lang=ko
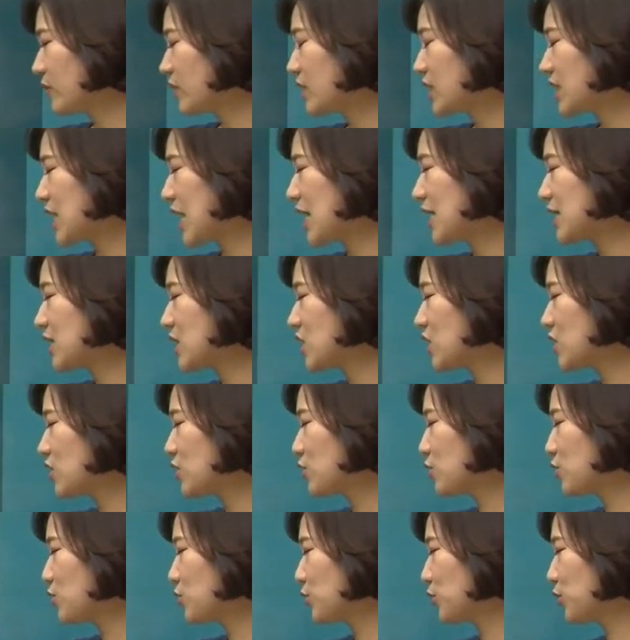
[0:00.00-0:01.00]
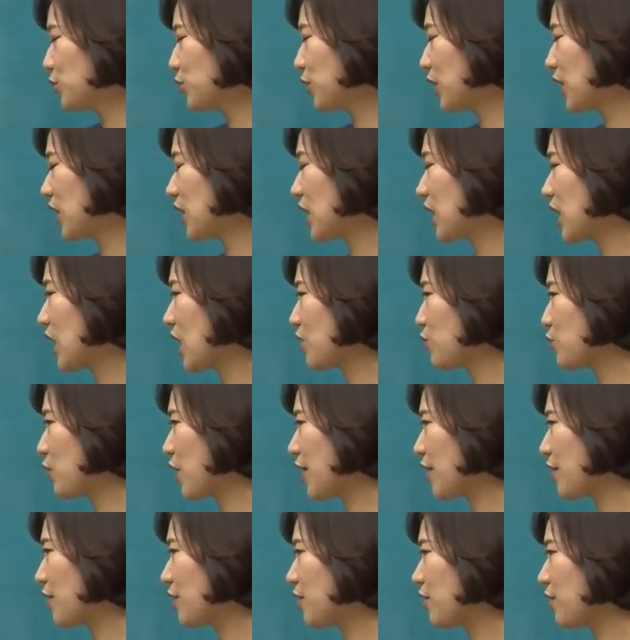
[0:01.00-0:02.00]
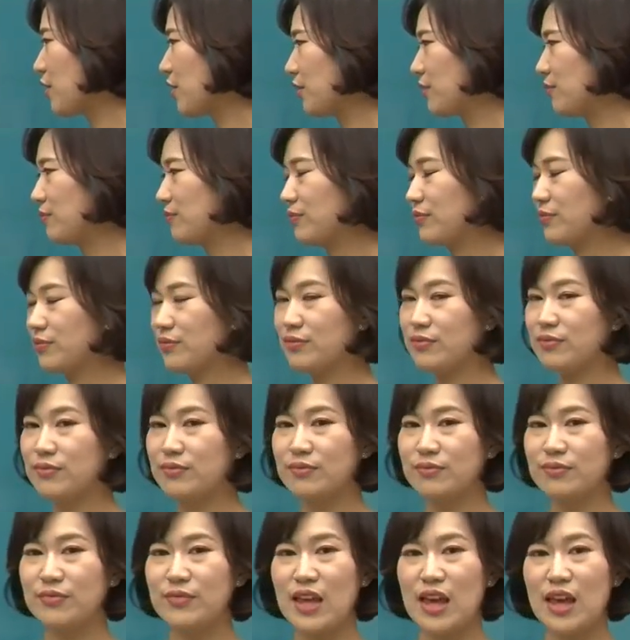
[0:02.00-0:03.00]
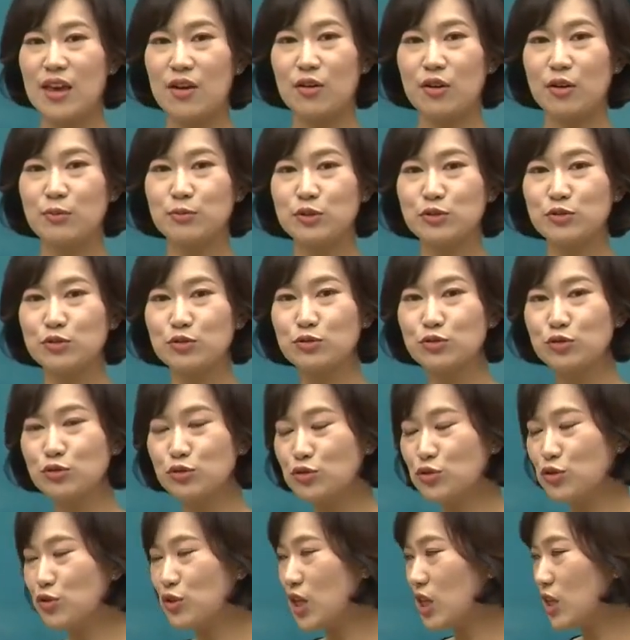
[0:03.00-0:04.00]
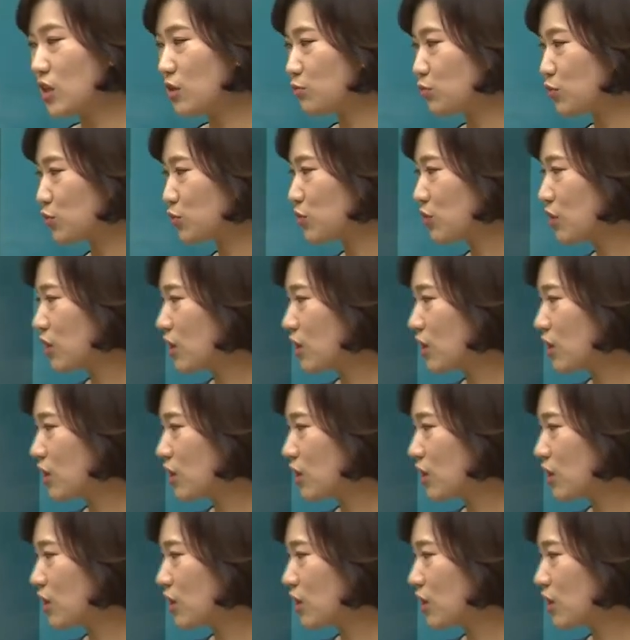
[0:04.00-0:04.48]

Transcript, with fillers: 잘 칠 수 있게 돼요. 네, 여러분 꾸준히는 무슨